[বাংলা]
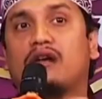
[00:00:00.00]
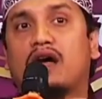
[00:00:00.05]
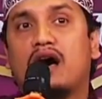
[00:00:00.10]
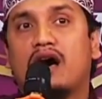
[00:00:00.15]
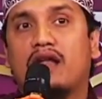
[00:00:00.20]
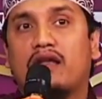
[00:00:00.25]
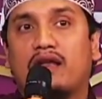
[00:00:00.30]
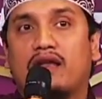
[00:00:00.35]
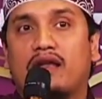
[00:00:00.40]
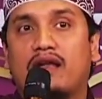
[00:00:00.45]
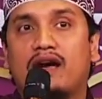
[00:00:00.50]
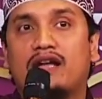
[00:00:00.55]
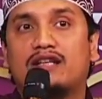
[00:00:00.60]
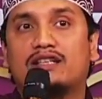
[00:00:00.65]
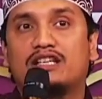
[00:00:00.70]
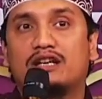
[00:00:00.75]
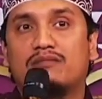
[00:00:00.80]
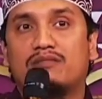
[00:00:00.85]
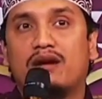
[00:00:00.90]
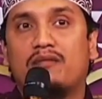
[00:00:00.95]
আল্লাহ
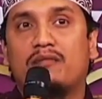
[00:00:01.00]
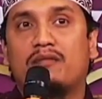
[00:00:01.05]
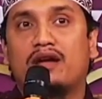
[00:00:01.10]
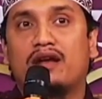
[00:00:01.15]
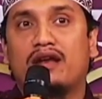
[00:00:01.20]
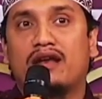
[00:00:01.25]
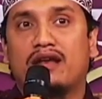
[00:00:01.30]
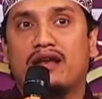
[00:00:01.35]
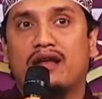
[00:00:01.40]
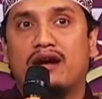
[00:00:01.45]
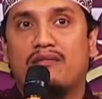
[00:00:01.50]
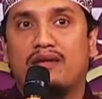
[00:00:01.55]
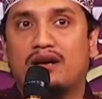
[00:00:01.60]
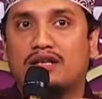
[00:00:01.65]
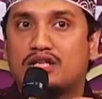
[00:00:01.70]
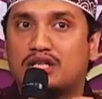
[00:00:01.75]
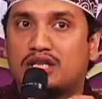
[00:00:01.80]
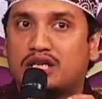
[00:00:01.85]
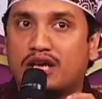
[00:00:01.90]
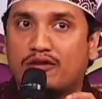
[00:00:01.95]
যেভাবে
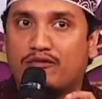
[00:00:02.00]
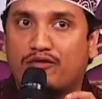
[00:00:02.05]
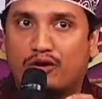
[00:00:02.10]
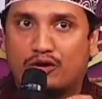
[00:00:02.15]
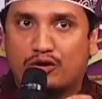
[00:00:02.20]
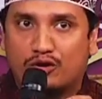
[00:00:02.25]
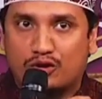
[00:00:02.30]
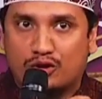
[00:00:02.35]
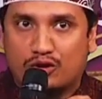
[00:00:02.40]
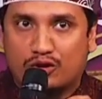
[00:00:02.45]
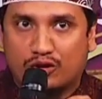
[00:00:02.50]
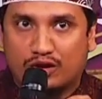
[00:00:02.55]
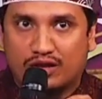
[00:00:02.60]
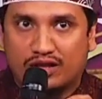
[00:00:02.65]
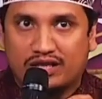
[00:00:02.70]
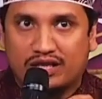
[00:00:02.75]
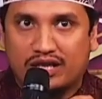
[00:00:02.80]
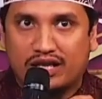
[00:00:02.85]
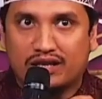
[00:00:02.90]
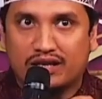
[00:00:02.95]
নামাজকে ফরজ
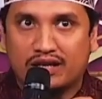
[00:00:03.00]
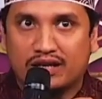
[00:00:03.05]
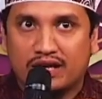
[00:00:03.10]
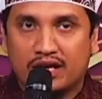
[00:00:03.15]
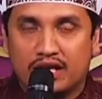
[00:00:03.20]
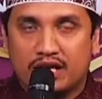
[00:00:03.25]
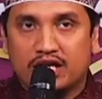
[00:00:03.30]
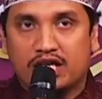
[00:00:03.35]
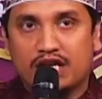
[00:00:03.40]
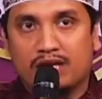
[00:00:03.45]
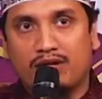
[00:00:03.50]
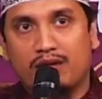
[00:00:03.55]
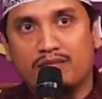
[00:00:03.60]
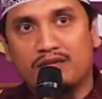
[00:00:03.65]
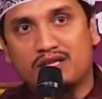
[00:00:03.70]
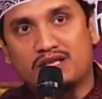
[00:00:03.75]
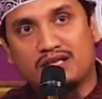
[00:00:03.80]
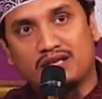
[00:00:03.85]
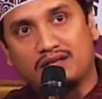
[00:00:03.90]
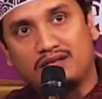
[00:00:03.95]
করেছেন
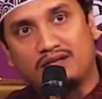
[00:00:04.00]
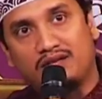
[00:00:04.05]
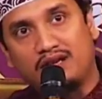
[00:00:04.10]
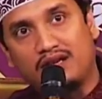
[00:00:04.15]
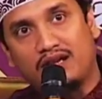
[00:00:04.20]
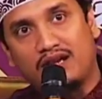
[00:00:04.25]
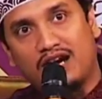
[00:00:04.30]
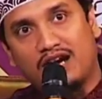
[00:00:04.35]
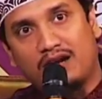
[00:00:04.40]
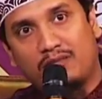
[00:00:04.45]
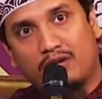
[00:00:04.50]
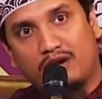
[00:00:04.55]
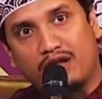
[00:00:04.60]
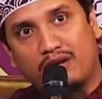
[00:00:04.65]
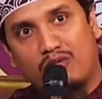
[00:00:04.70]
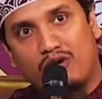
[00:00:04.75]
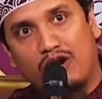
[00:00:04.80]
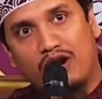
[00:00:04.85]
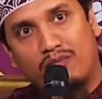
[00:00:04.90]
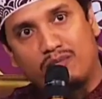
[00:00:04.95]
সেভাবে সিদ্দিকে
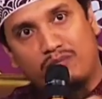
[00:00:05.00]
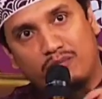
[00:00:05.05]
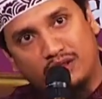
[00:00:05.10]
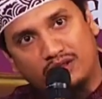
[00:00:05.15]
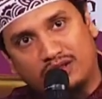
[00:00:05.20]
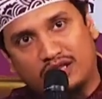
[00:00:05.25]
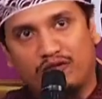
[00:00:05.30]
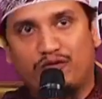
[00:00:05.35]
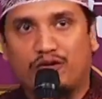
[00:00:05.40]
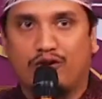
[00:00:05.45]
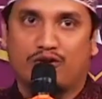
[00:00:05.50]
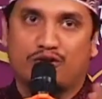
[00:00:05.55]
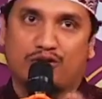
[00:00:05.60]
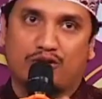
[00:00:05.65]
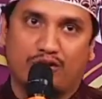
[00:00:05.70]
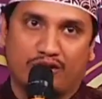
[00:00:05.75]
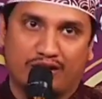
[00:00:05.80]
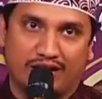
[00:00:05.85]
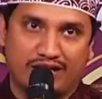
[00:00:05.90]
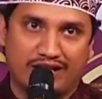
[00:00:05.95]
আকবরের মোহাব্বতকে ফরজ
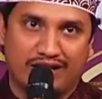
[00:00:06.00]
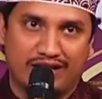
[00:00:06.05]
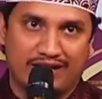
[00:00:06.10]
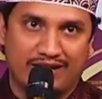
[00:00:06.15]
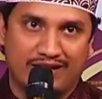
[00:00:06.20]
করেছেন